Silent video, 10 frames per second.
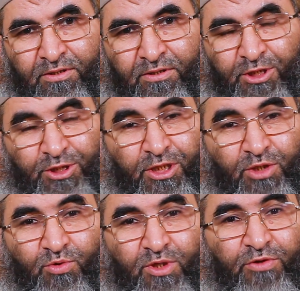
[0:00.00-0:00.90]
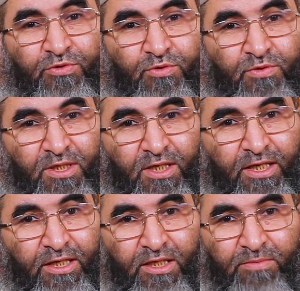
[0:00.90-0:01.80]
يشتاق الى الثلث
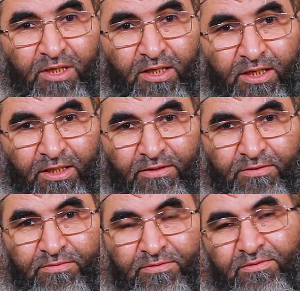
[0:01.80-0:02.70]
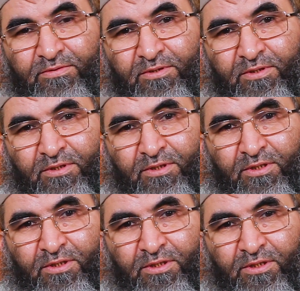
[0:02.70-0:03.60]
الاخير من الليل
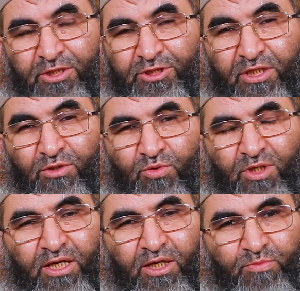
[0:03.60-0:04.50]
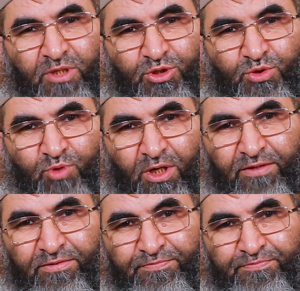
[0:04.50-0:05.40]
يشتاق الى يوم
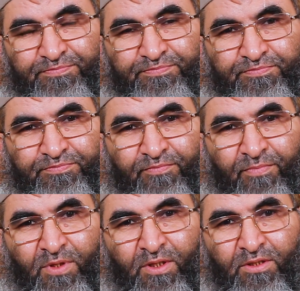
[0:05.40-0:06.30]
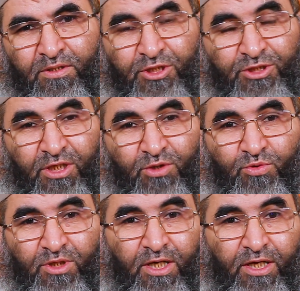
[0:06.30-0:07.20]
الجمعه يشتاق الى